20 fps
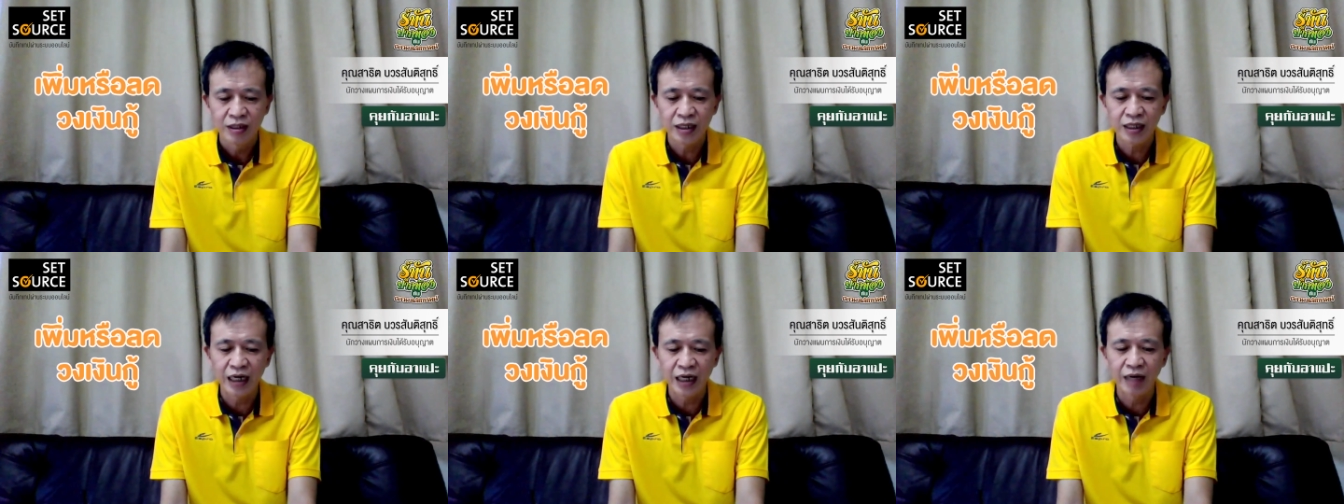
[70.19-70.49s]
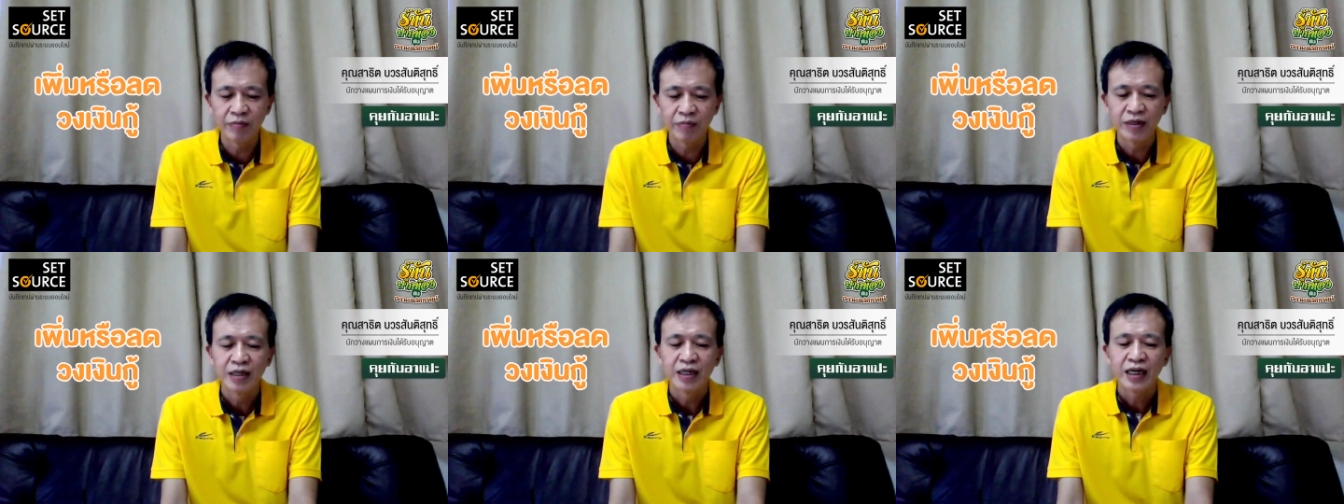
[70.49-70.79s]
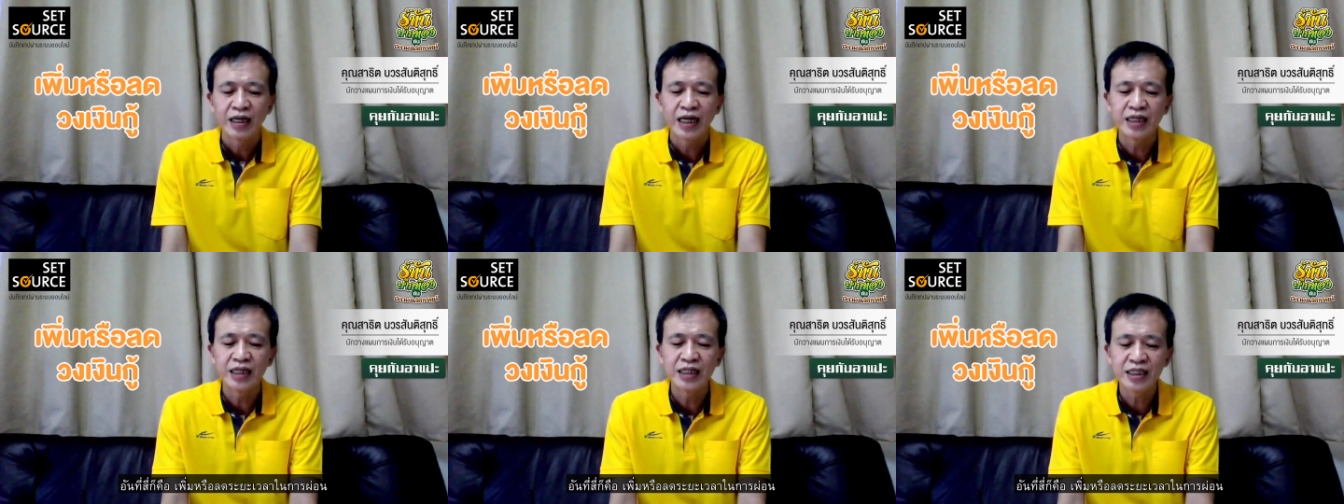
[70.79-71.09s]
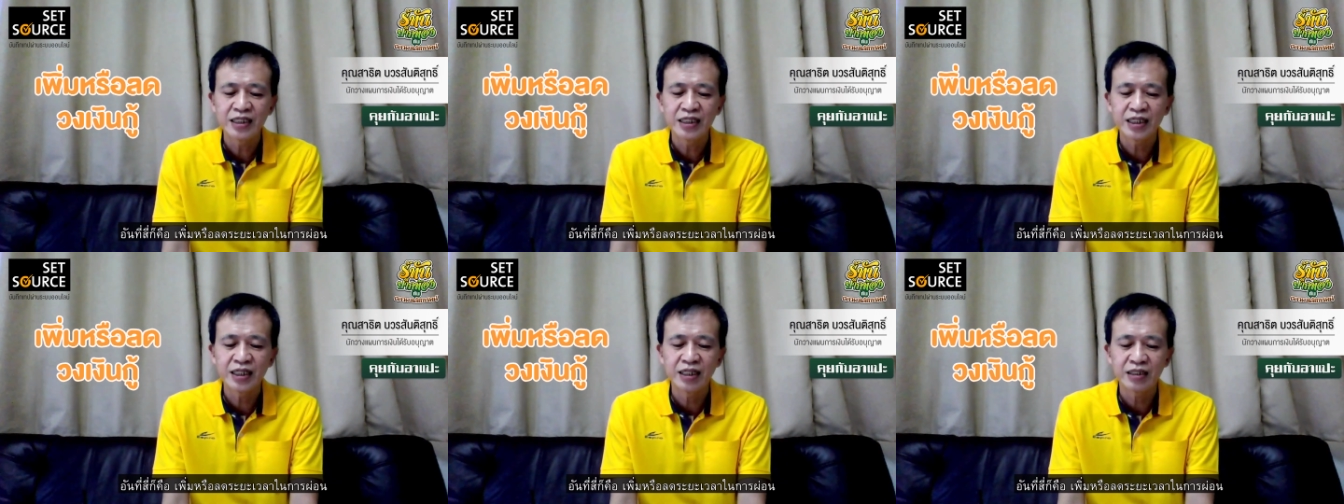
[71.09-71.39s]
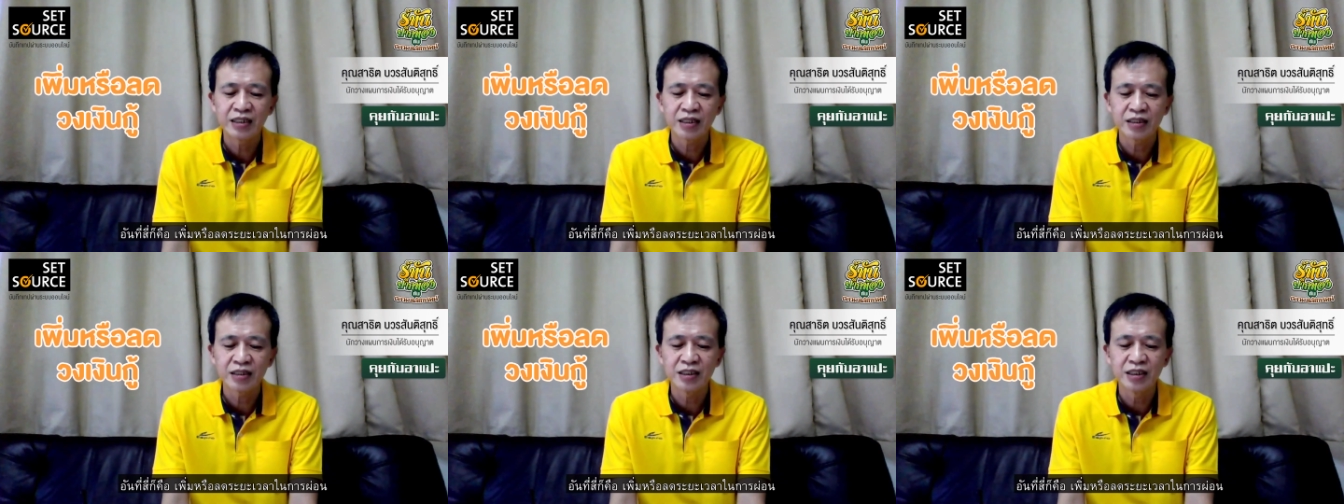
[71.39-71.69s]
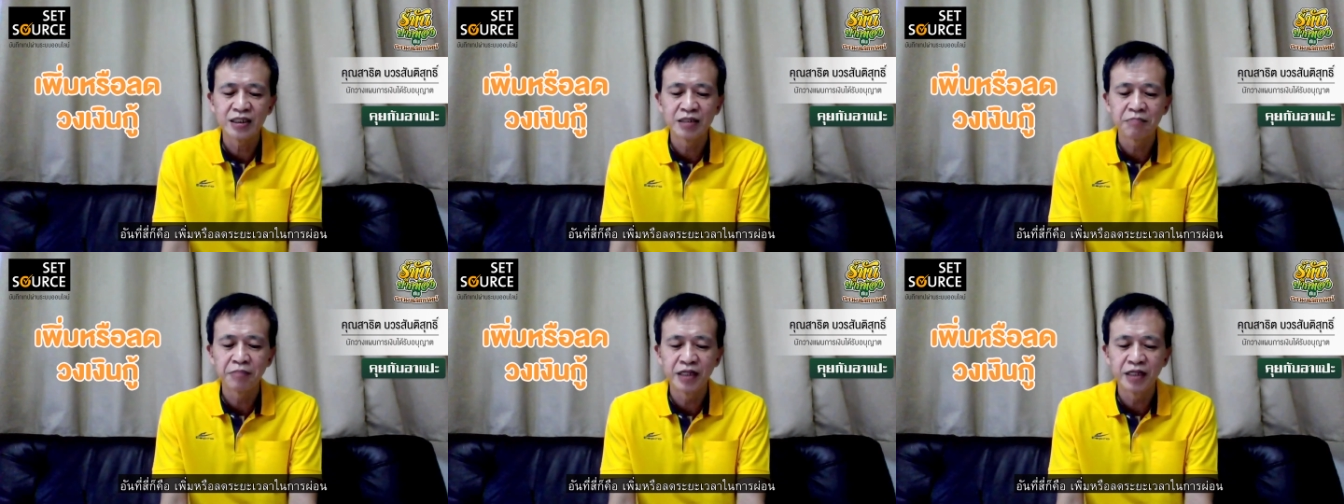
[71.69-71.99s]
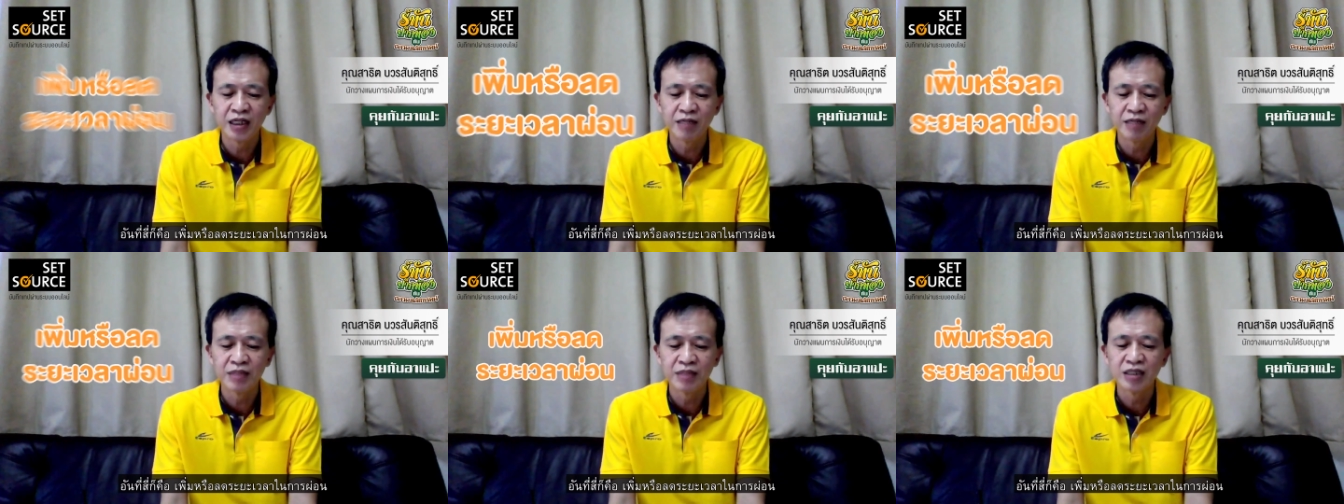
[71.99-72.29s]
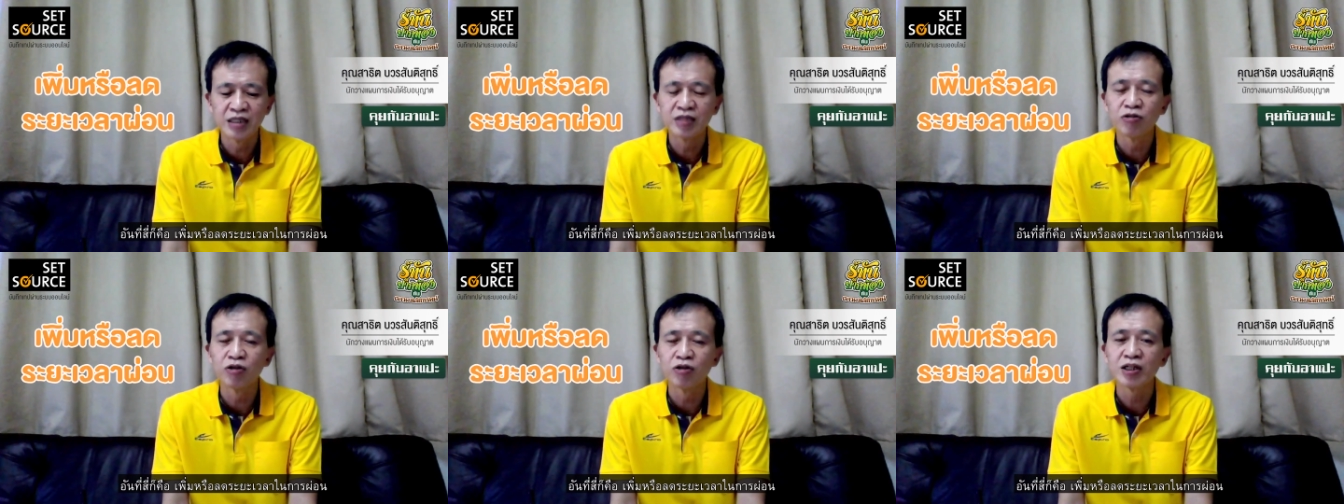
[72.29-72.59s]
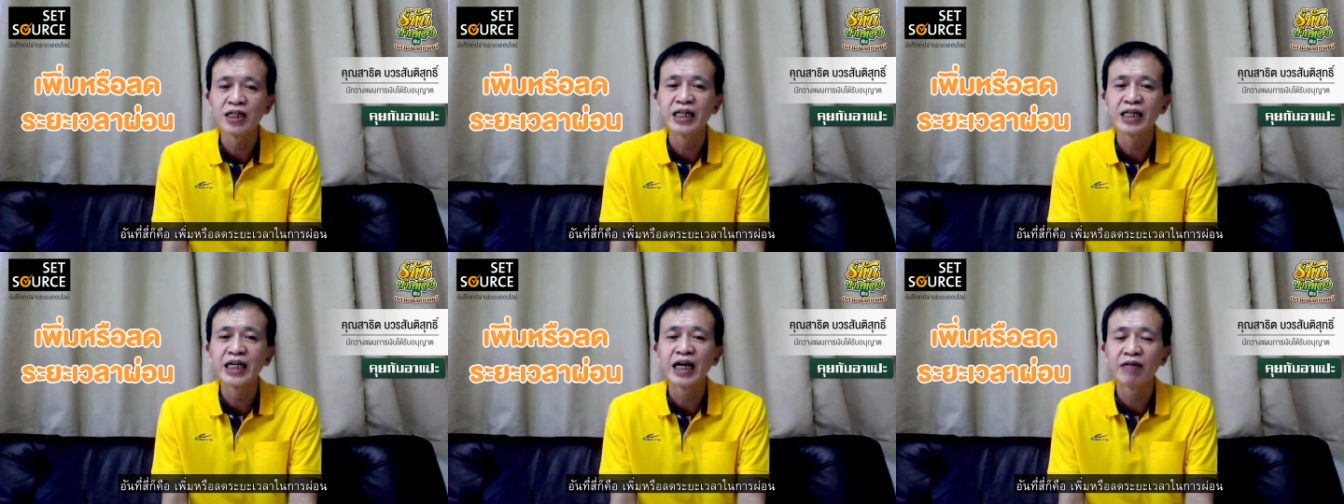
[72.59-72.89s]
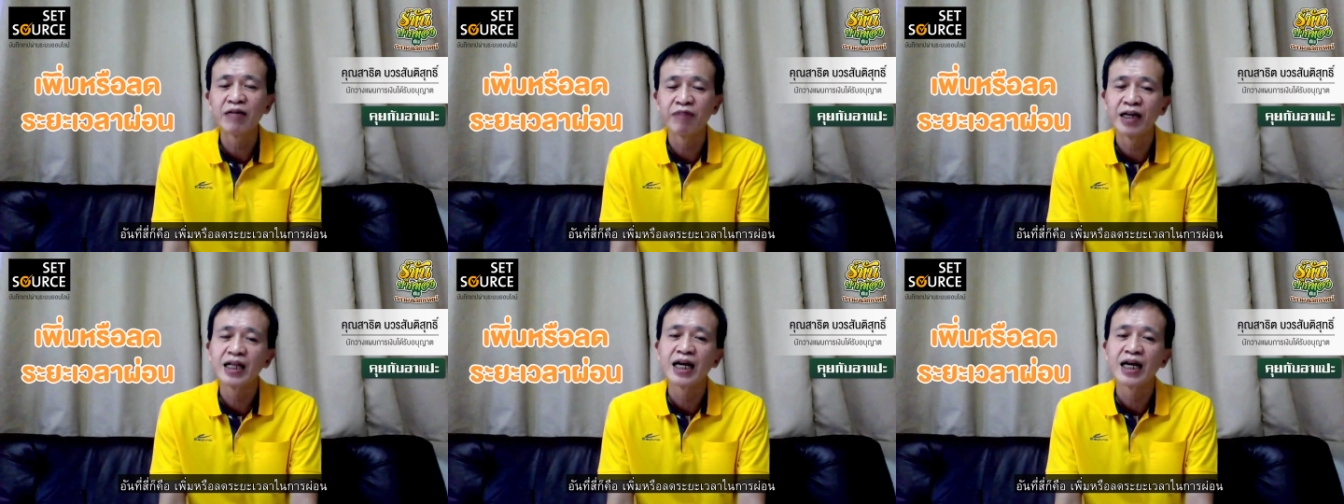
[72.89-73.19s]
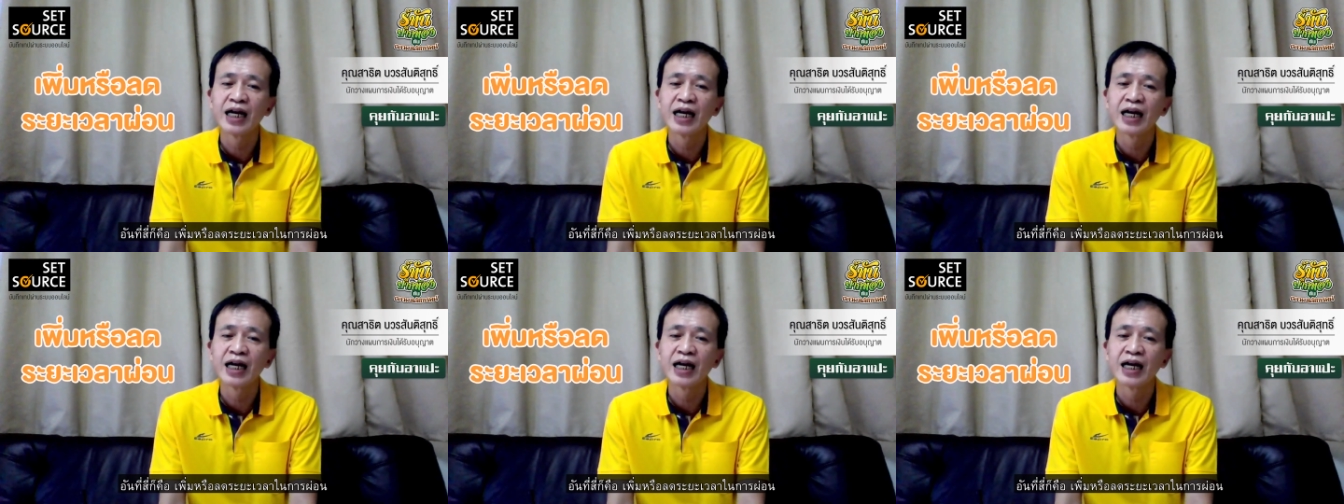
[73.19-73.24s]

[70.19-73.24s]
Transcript: นะครับอันที่4เลยก็คือเพิ่มหรือลดระยะเว